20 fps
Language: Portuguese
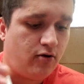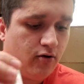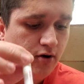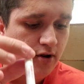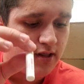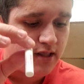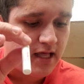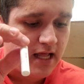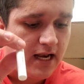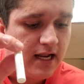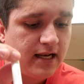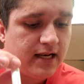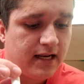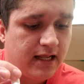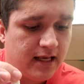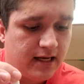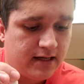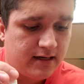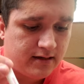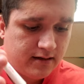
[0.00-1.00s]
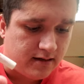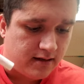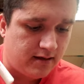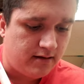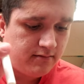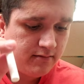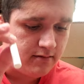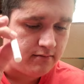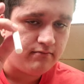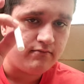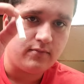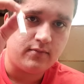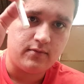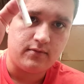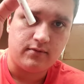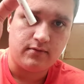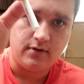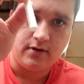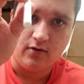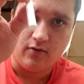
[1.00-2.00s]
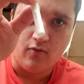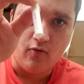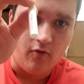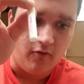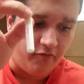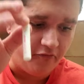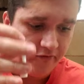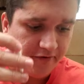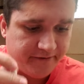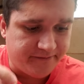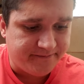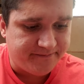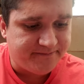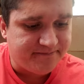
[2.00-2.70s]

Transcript: groselha negra, né? Uva.